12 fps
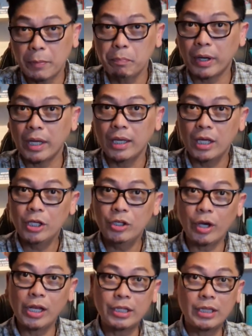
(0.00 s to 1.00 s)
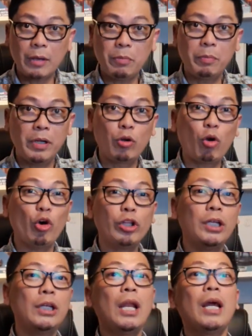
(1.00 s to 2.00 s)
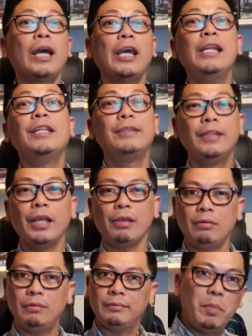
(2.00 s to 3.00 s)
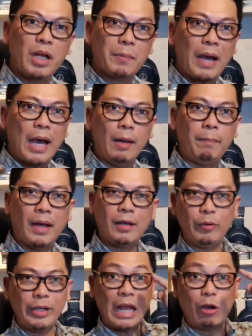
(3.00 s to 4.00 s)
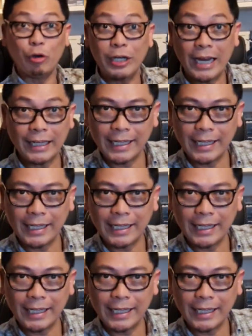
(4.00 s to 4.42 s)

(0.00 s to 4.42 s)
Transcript: Siyempre, yung Elite na bibiling ko, konti na lang, Elite na eh. Bibili ka pang Alpha. Wait lang, kunin